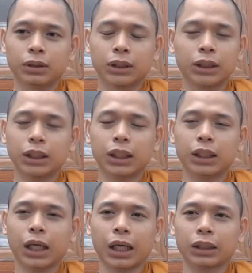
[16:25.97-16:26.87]
cái trí thế
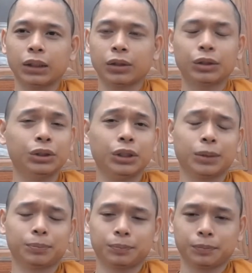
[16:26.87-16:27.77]
gian thì nó thường
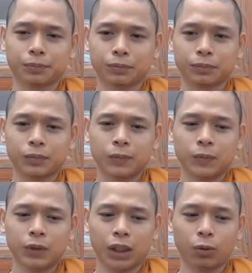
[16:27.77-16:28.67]
lắm
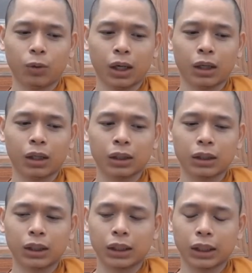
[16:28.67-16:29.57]
chẳng qua ở cái
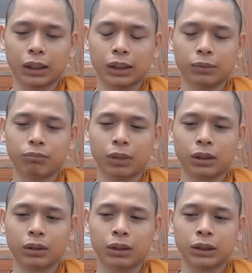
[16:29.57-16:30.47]
đời này đó
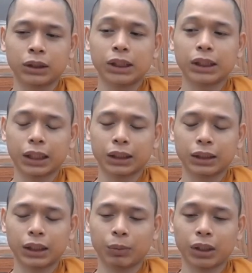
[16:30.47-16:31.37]
mình à, trí
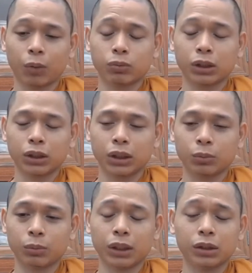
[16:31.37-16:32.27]
nhanh thì mình học được nhiều
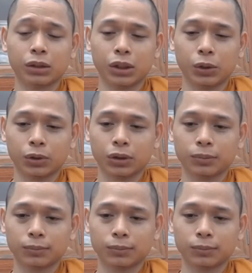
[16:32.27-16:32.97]
mình biết được nhiều thôi